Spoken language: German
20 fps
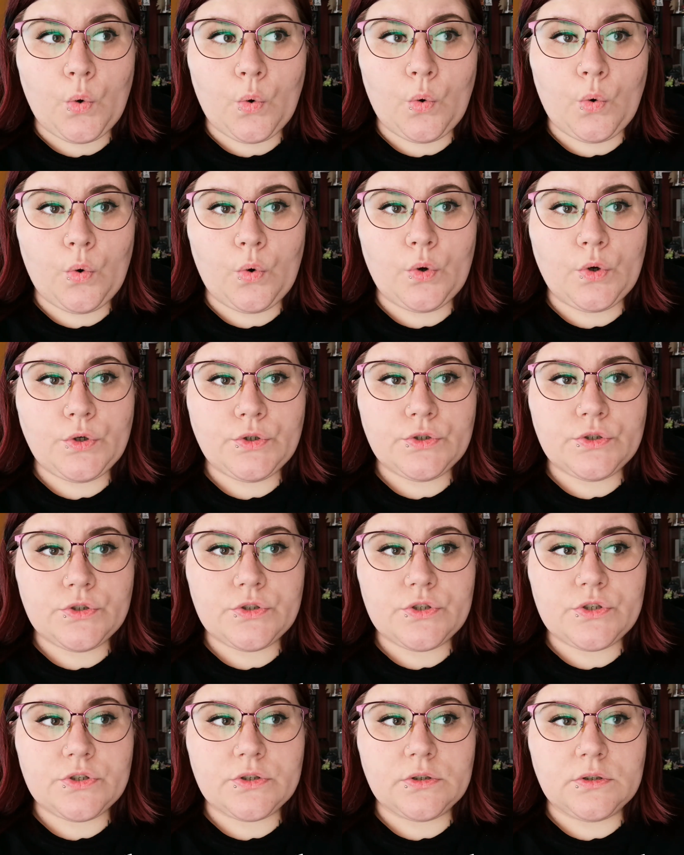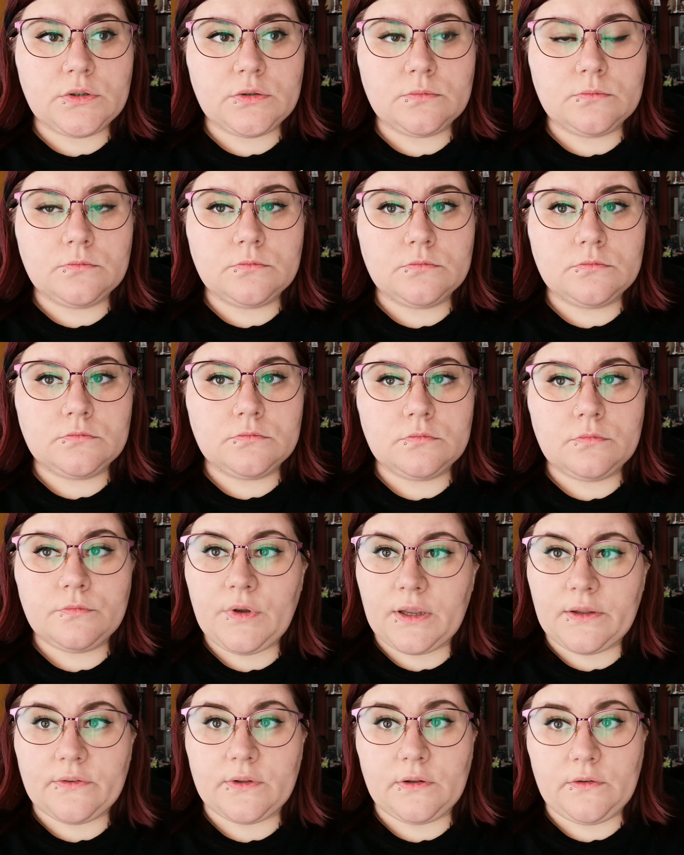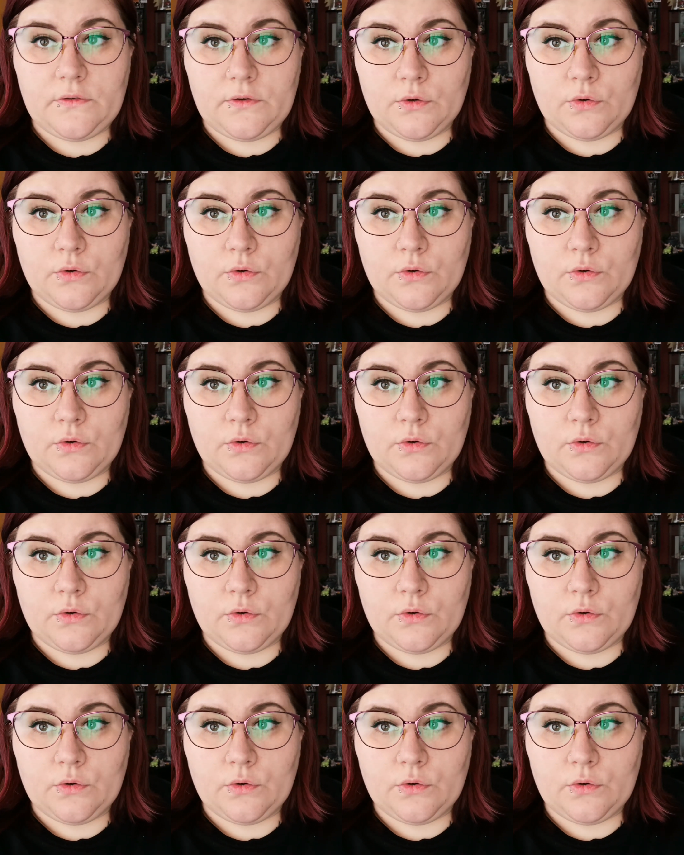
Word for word: Und ähm, wir essen